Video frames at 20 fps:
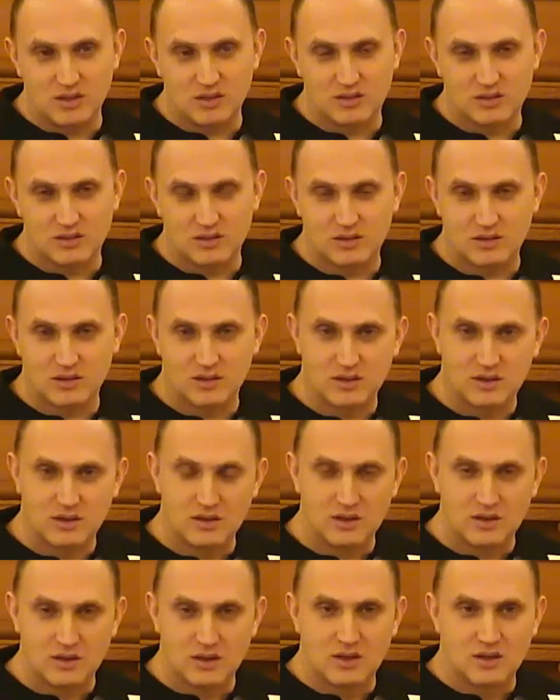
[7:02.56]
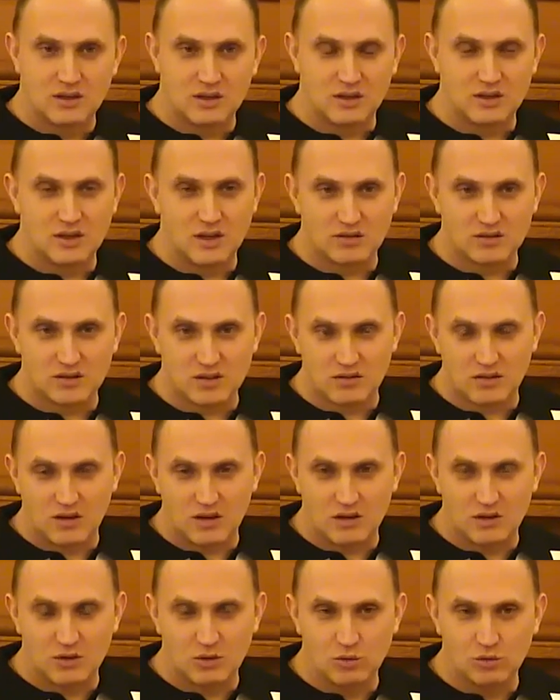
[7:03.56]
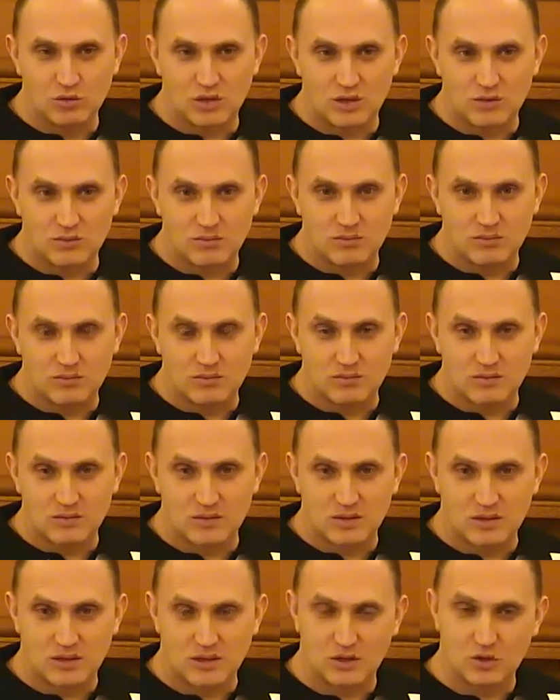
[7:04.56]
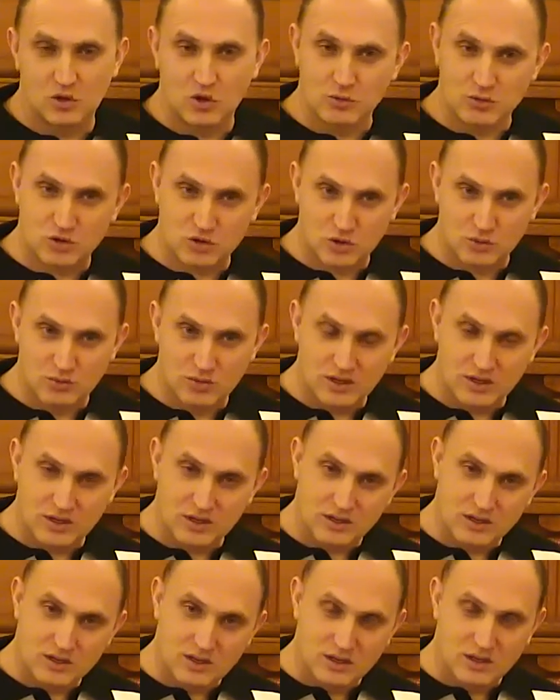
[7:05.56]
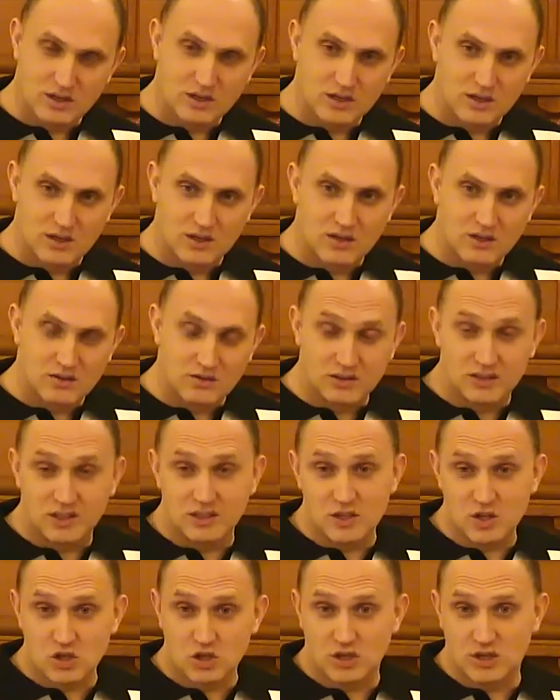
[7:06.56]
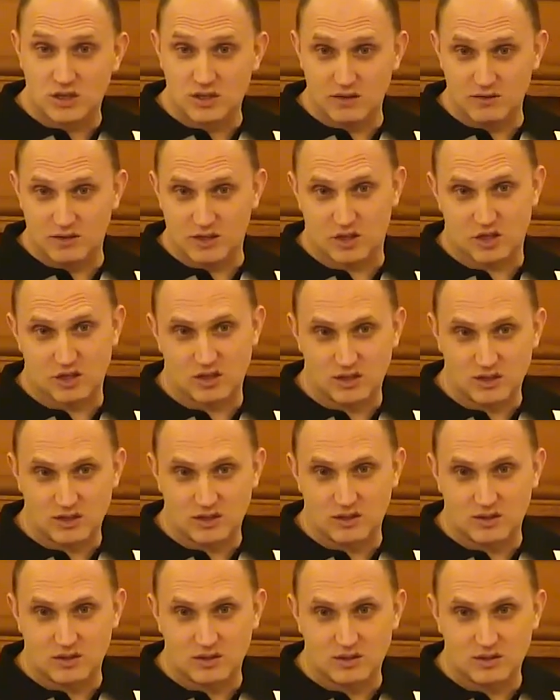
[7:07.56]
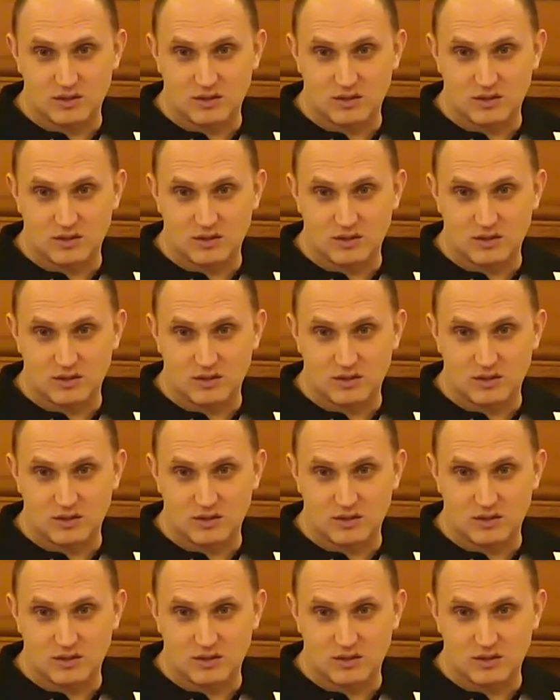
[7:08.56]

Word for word: молились, когда вставали утром, о том, чтобы все дожили до вечера.